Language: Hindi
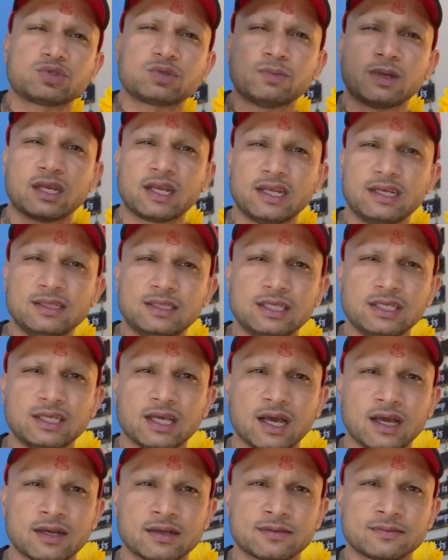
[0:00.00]
उसमें नहीं थी
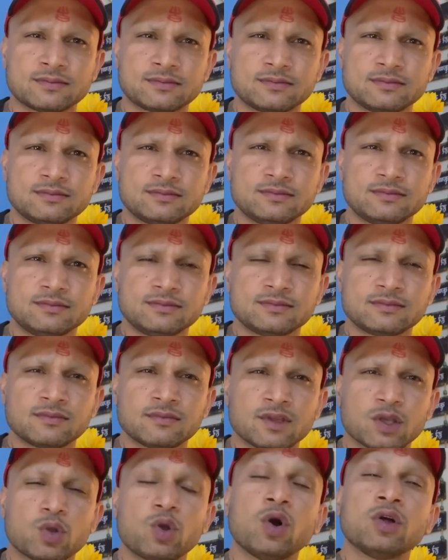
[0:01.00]
यार
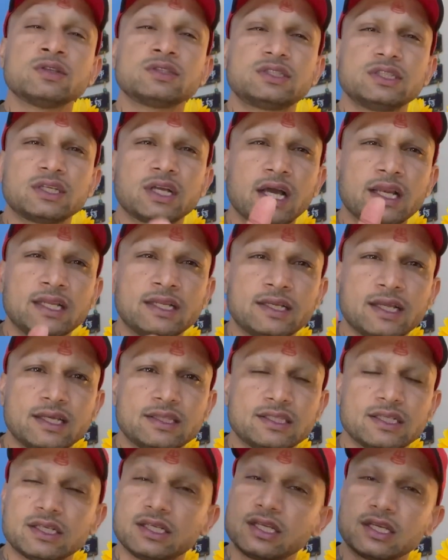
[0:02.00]
कौन सी गाली नहीं
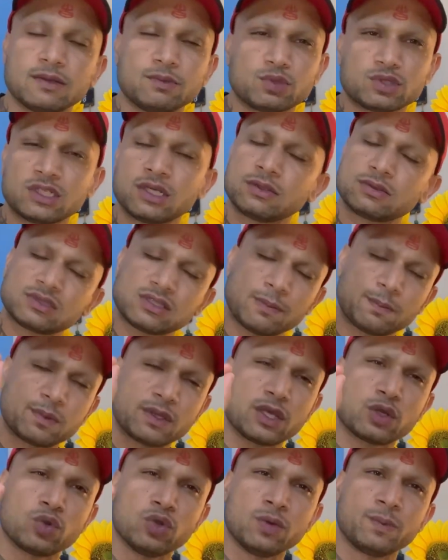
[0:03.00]
थी ठीक है मुझे
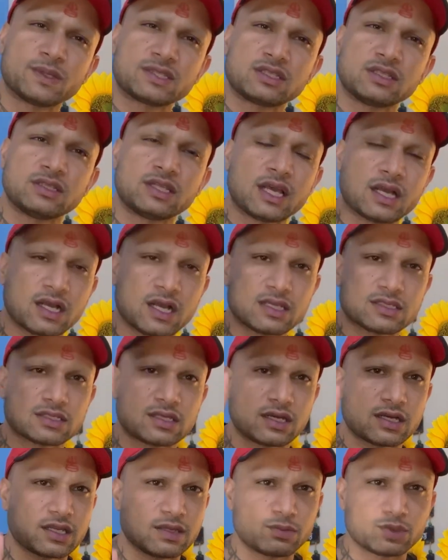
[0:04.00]
सबके रोल पसंद है खास
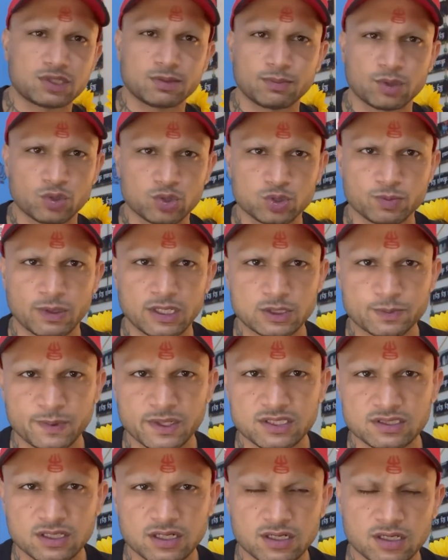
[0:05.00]
करके मुझे मनोज
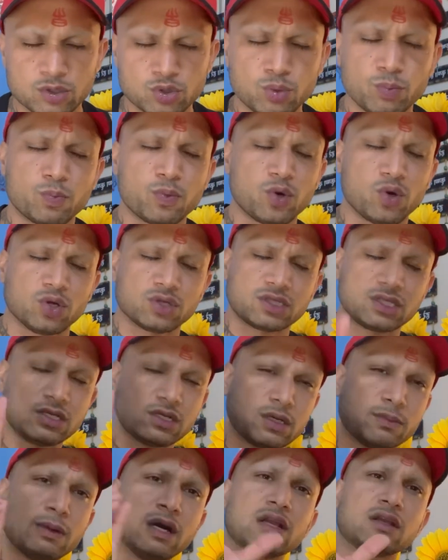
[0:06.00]
वाजपेयी सर का तो बहुत ही
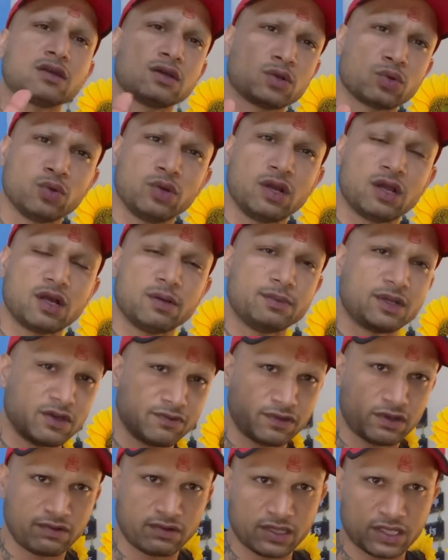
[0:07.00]
कमाल का रोल लगा मेरे
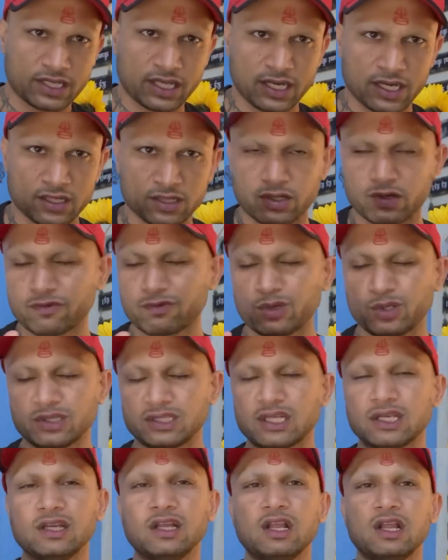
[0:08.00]
फेवरेट कैरेक्टर वही
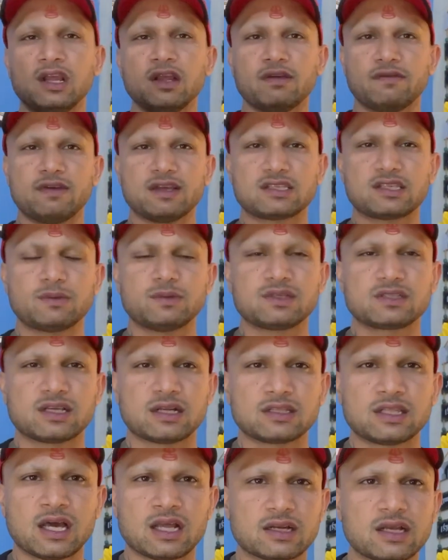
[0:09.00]
थे वैसे भी
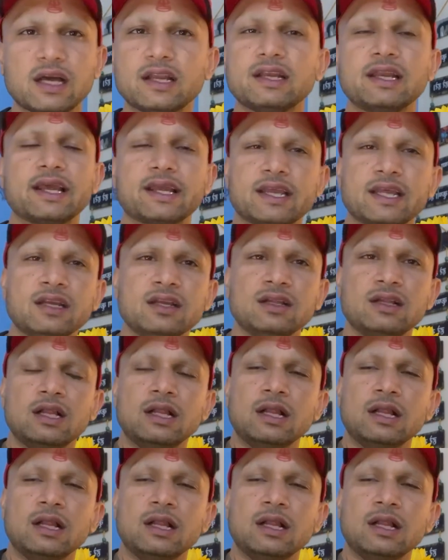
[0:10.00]
सरदार खान लेकिन